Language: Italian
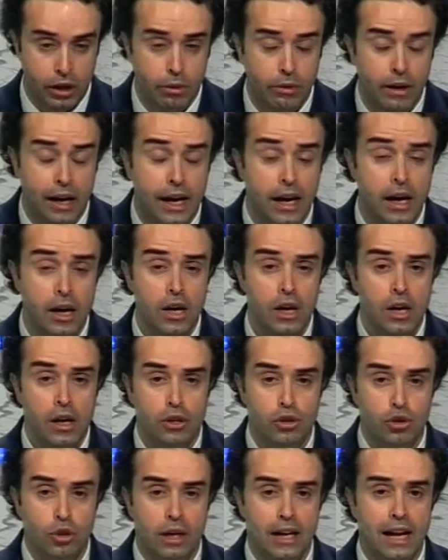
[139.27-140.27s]
In una
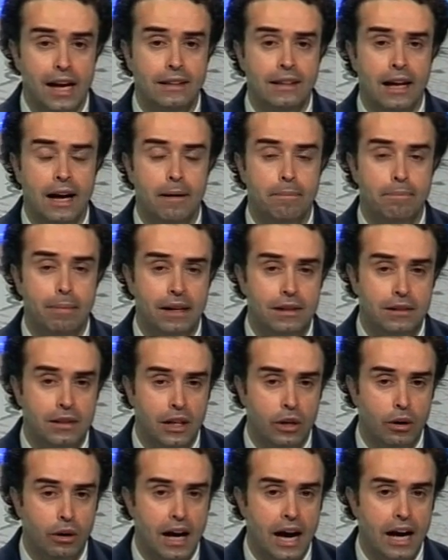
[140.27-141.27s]
giornata
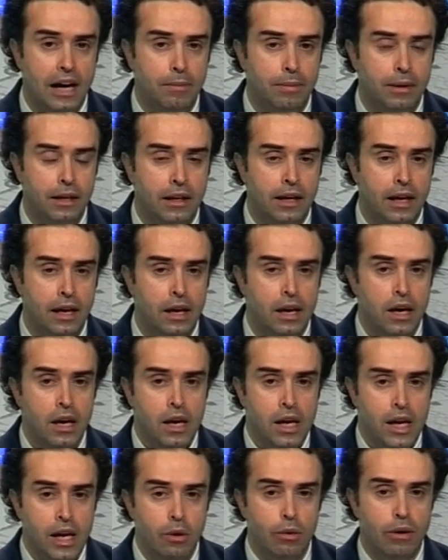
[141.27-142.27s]
particolare perché
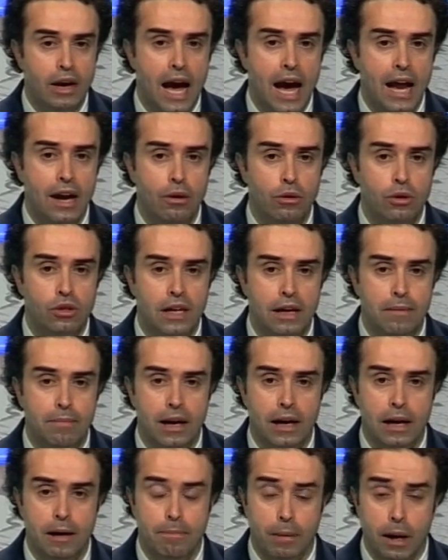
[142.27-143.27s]
in un anno
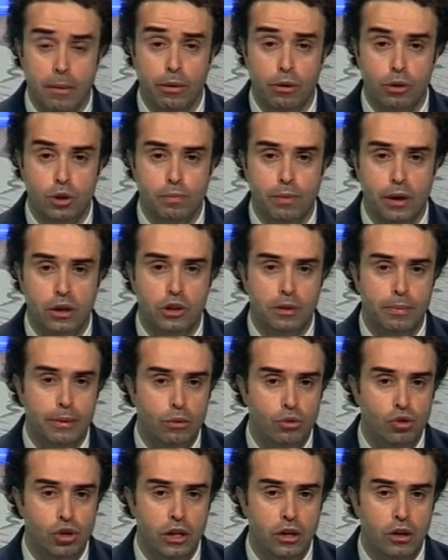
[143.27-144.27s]
sembra che proprio lo sport
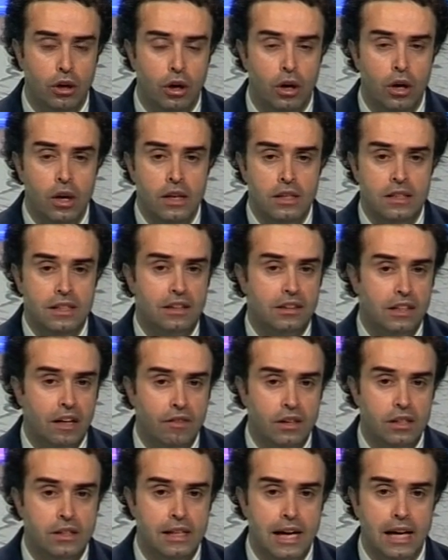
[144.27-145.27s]
perugino stia
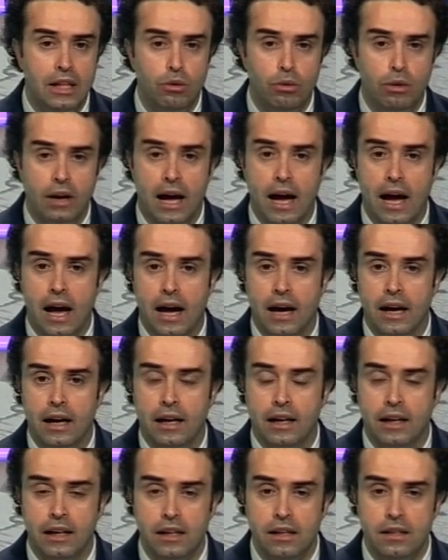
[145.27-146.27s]
attraversando una
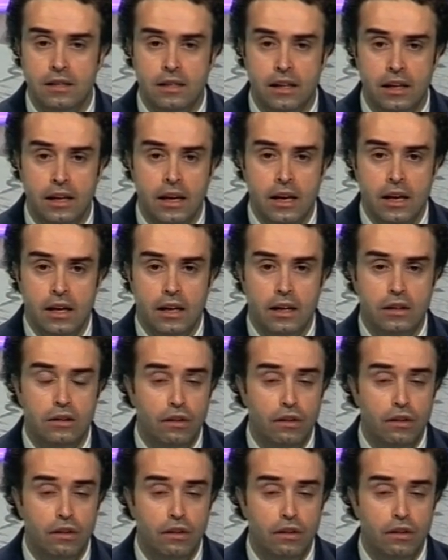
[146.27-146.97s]
eh, crisi eh,